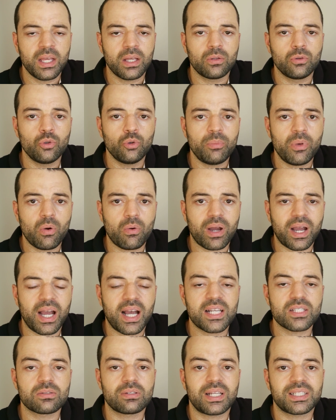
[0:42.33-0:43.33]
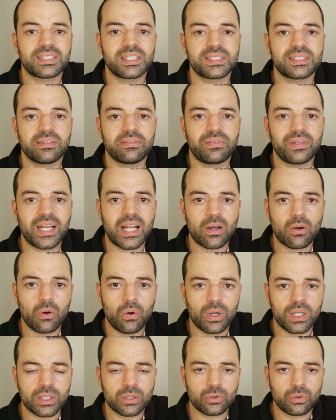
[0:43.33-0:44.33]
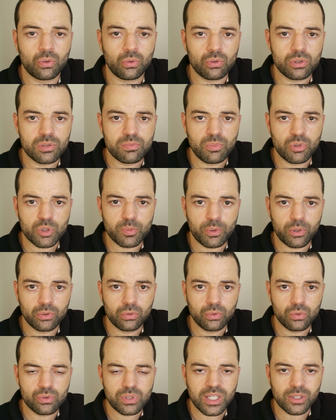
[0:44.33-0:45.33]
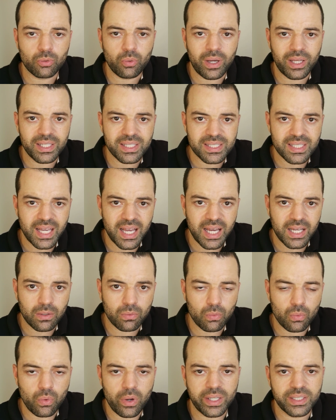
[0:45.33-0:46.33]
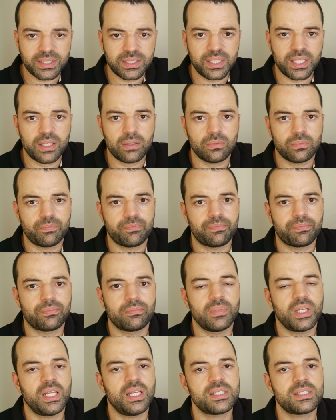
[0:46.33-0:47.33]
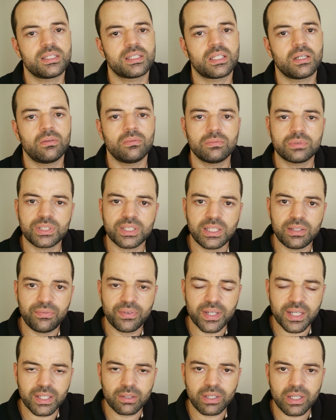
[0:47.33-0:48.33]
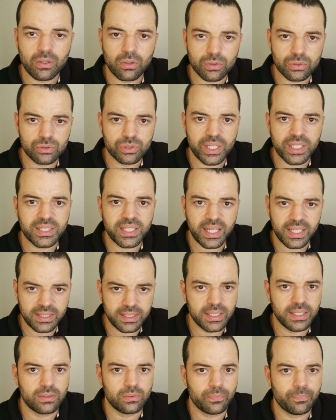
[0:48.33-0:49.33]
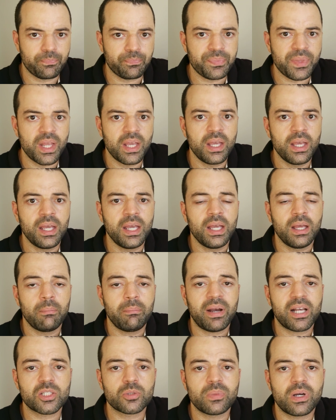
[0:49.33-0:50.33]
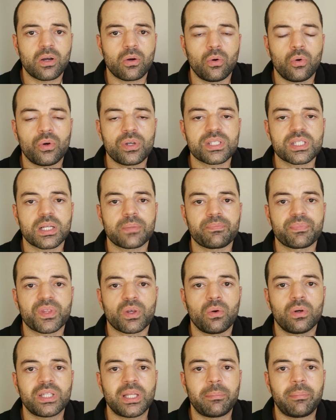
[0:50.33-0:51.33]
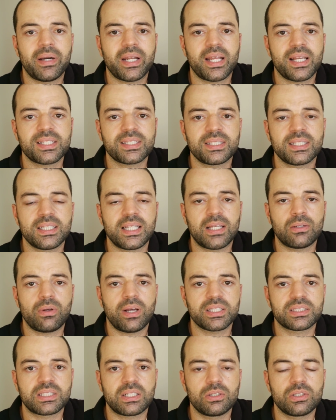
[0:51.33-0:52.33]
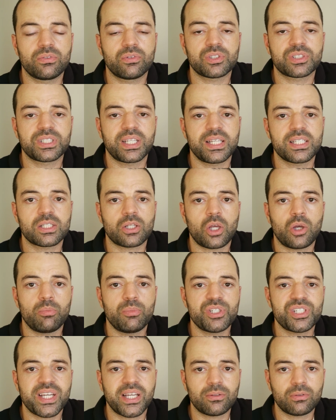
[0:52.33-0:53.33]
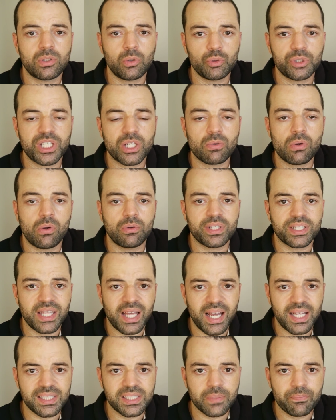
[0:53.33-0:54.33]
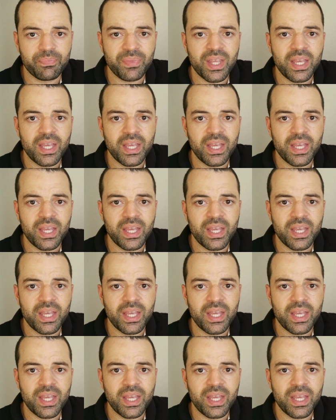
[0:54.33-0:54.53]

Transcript: No meu caso, na sexta-feira agora, todos os meus produtos atualizaram o rastreio, beleza? Então significa que o negócio já está andando. Mais uma coisa, quando aparece lá no rastreio de vocês, é, objeto não chegou à unidade,